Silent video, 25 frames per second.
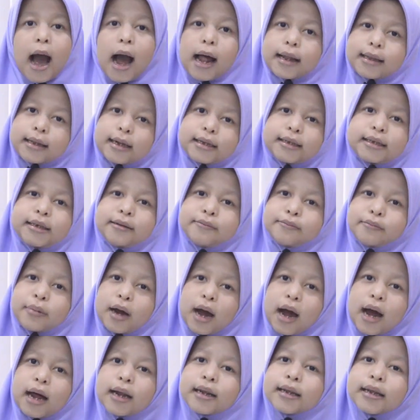atas
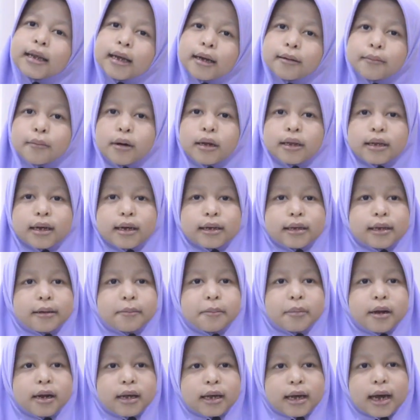limpahan nikmat yang
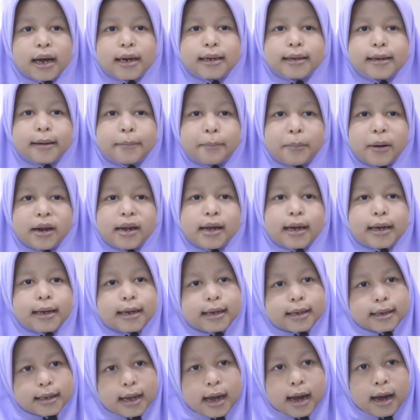diberikan kepada
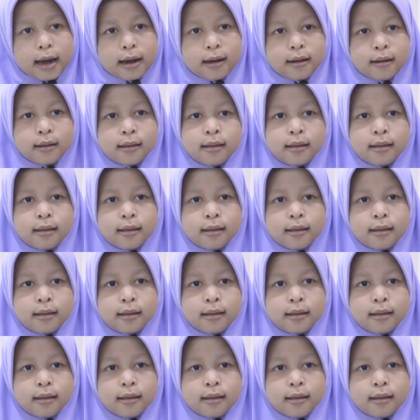kita.